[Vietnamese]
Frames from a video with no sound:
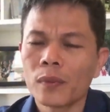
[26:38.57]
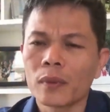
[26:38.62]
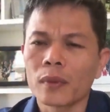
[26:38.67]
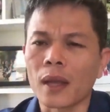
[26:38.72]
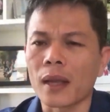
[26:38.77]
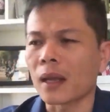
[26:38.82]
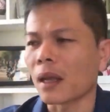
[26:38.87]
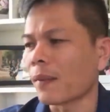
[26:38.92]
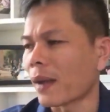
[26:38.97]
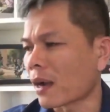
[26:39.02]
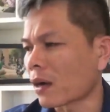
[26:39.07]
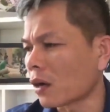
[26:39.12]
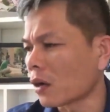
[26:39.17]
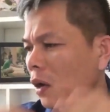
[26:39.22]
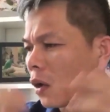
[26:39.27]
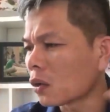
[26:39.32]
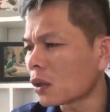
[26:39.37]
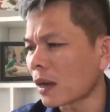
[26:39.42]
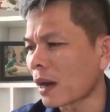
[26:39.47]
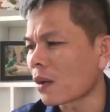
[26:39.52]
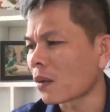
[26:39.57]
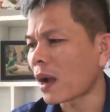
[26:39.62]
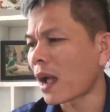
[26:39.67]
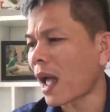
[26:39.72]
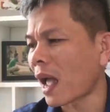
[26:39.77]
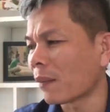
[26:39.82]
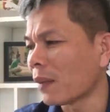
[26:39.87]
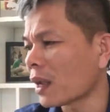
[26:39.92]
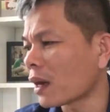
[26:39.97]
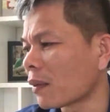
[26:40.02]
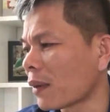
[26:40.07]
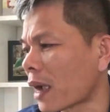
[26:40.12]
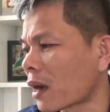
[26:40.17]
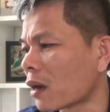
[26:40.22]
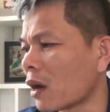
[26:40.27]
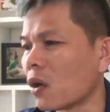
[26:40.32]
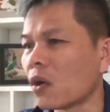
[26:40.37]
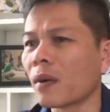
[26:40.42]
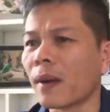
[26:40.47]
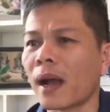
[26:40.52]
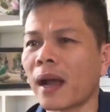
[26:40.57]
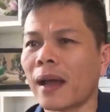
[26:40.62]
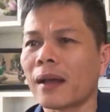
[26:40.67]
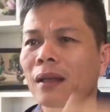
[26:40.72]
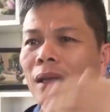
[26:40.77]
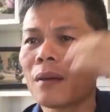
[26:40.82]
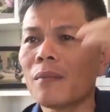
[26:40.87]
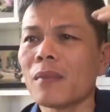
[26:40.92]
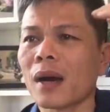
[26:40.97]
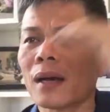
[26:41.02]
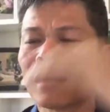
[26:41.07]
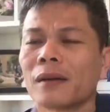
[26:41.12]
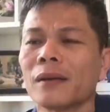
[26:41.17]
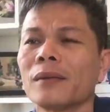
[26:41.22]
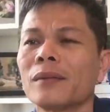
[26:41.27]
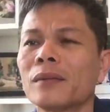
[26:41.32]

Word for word: tại các bạn có đủ thì đâu có ai biết là bạn có đủ các bạn hãy chứng minh